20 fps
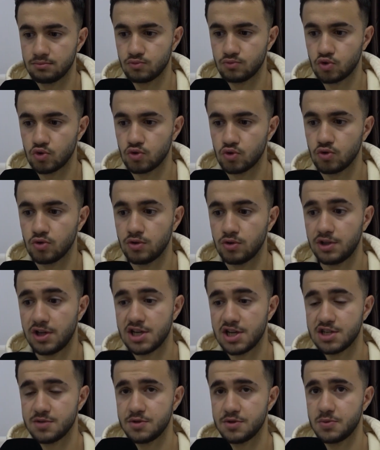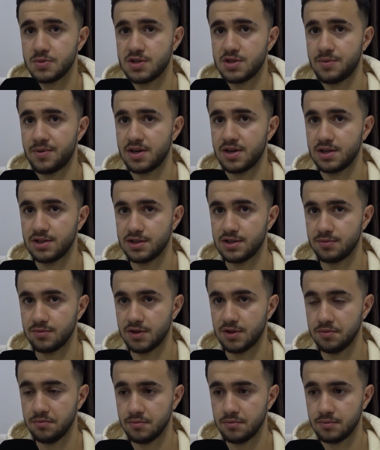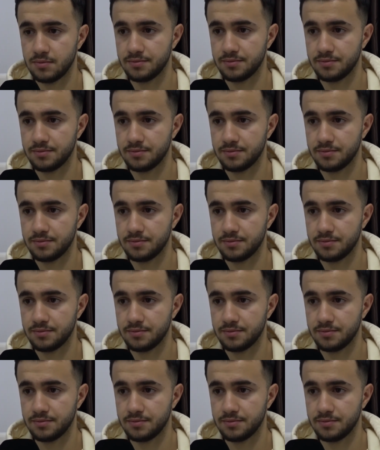Çünkü inancımı hiçbir zaman yitirmedim.